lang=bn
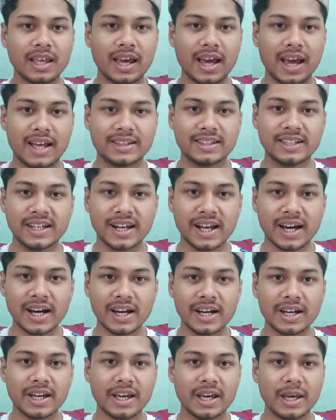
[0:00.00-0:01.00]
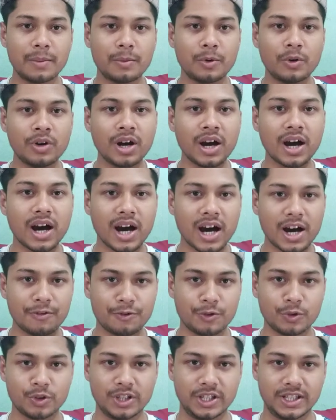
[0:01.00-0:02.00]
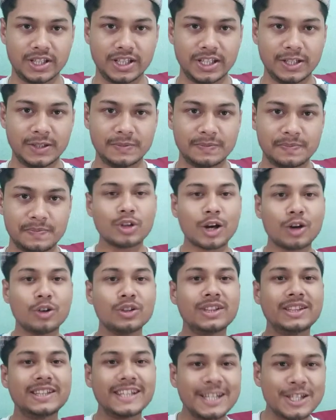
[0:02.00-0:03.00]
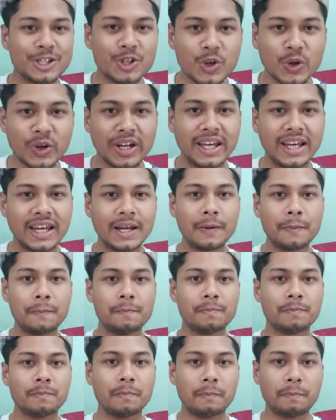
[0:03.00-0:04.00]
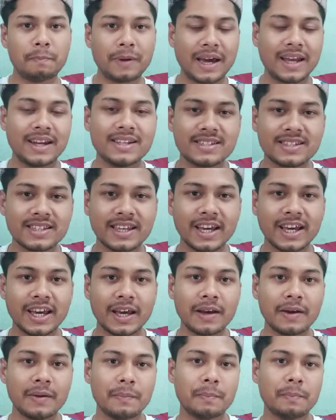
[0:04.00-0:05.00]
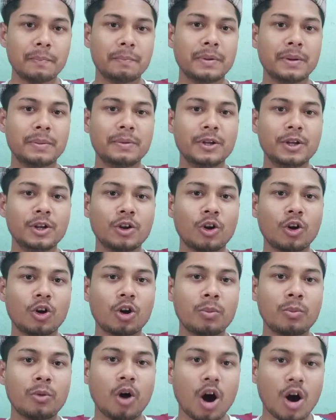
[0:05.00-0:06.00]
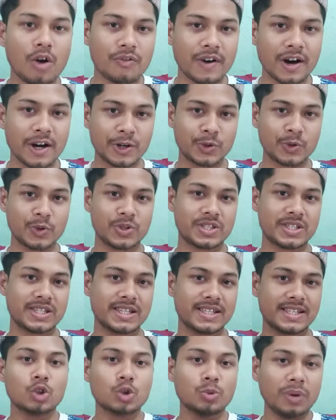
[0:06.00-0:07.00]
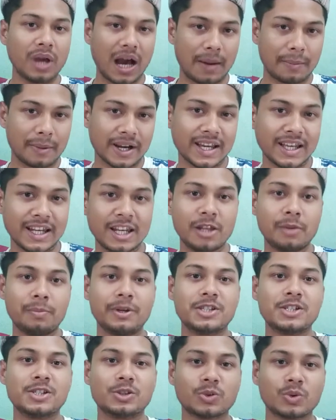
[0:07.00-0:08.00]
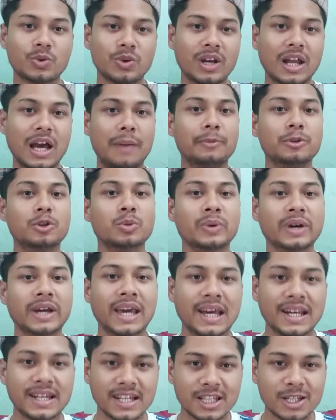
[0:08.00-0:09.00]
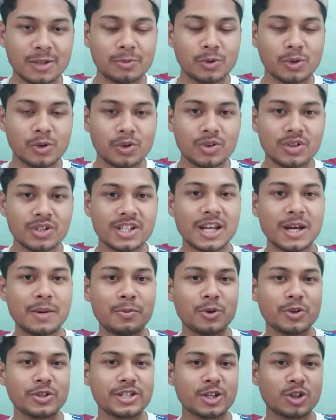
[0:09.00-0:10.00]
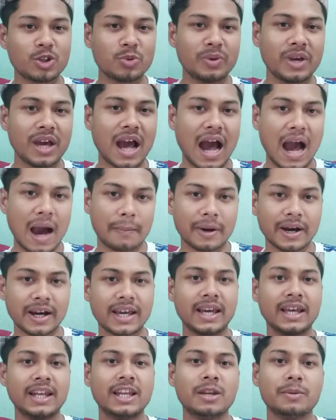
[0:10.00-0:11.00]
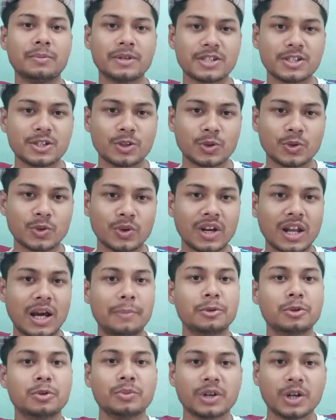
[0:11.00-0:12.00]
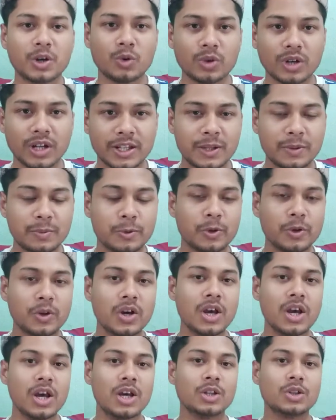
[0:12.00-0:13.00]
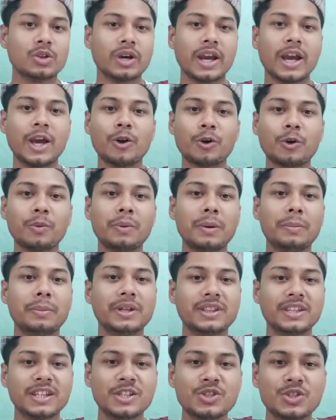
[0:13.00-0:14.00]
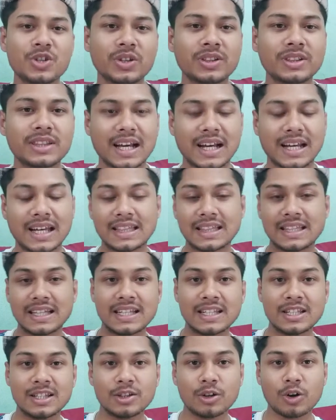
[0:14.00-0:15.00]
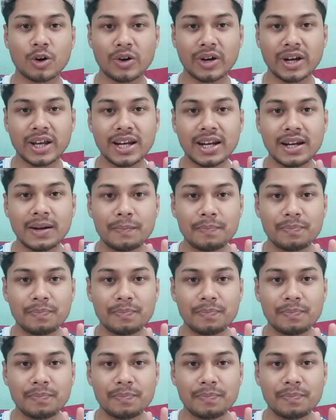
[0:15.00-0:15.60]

অ্যাথেনা এবং আফ্রোদিতি এখন তিনজনই প্যারিসকে বিভিন্ন রকম অফার করছে তুমি আমাকে নির্বাচিত করলে আমি তোমাকে এটা দিব সে বলছে তুমি আমাকে নির্বাচিত করলে আমি তোমাকে ওটা দিব তো এরকমভাবে তিনজন তাকে তিন ধরনের